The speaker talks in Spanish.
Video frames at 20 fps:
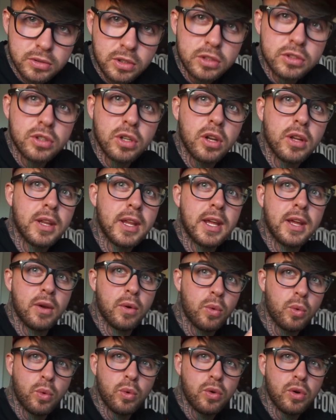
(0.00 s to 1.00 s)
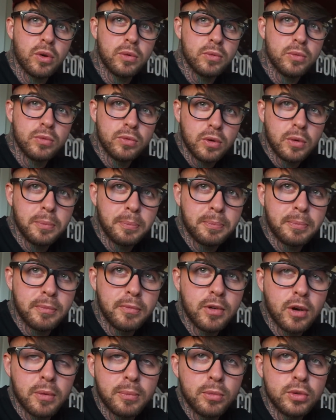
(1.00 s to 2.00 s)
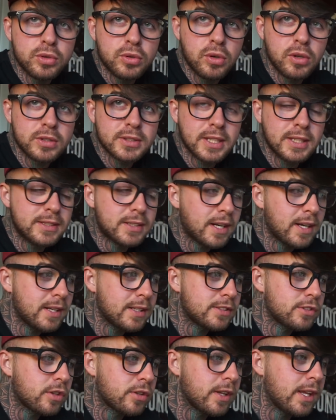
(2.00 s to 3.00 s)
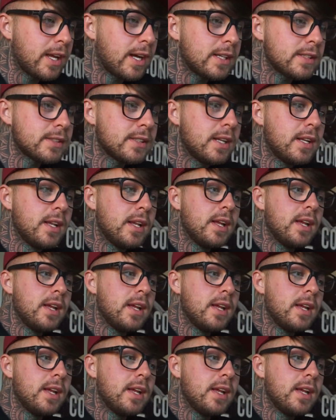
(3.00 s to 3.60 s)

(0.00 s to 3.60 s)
no solo de unos músculos que entrenes esos días.